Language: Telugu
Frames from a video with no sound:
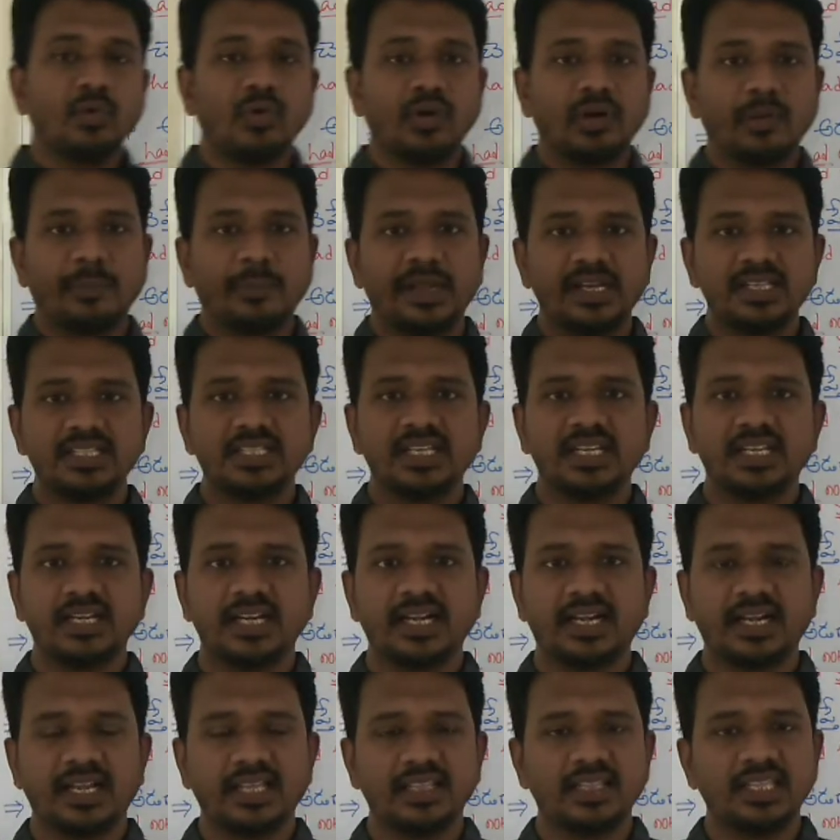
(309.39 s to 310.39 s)
ఒక పని
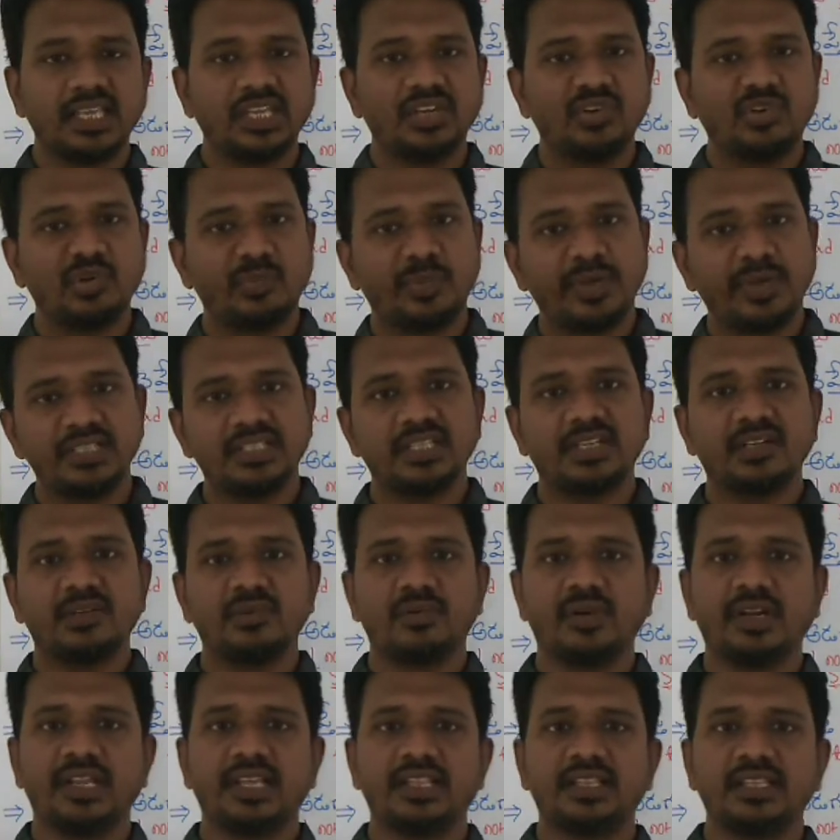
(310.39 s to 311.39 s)
జరిగినట్లయితే ఇంకో పని జరిగి
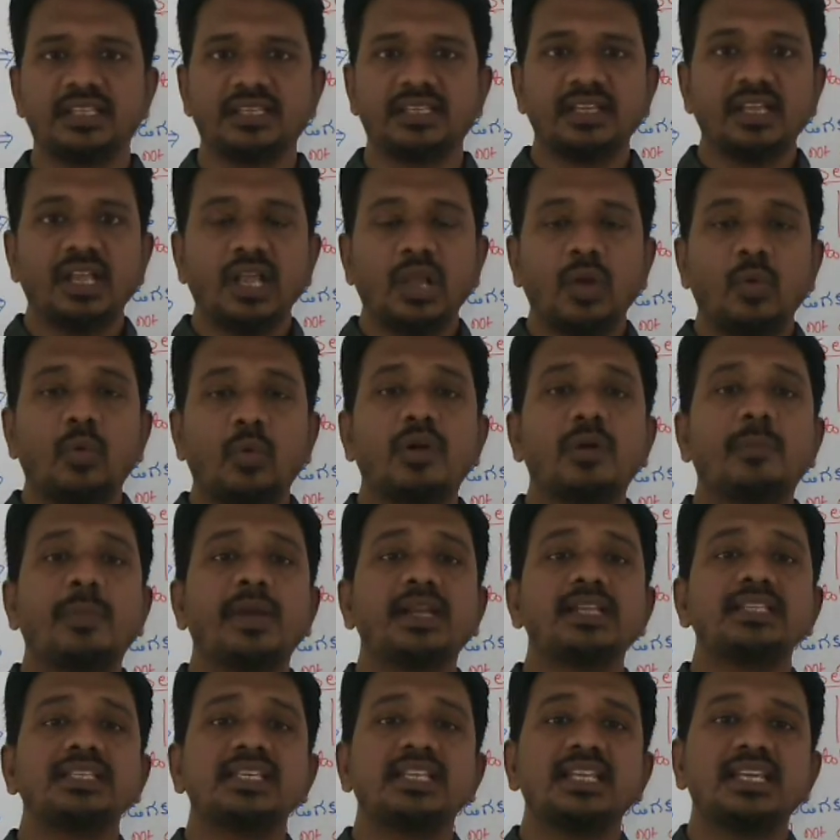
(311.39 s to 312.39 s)
ఉండేది ఒక
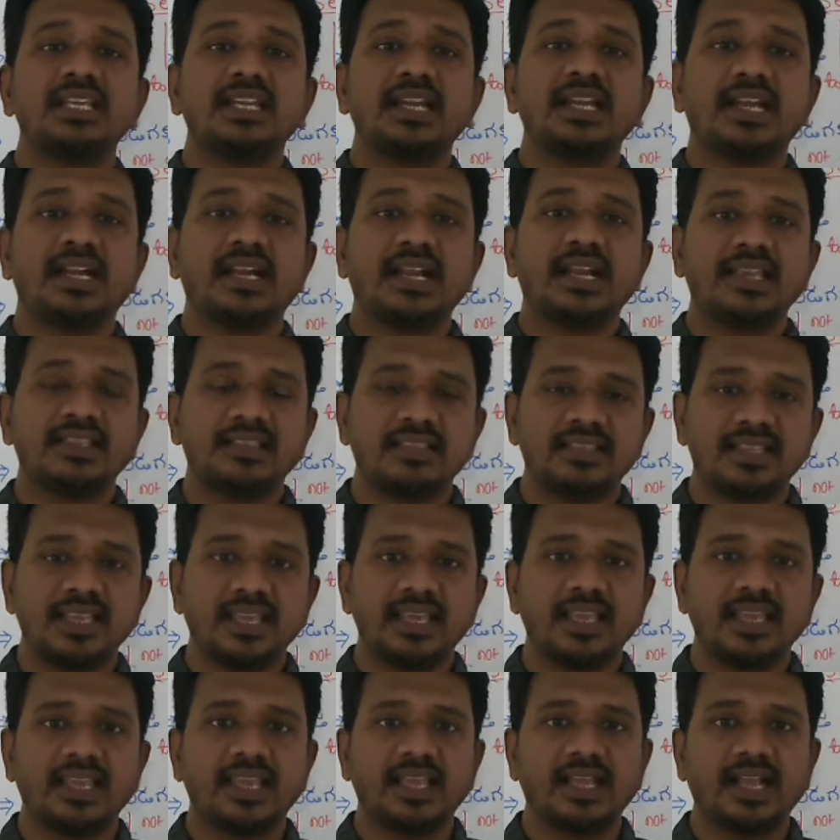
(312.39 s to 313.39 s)
పని జరిగినట్లయితే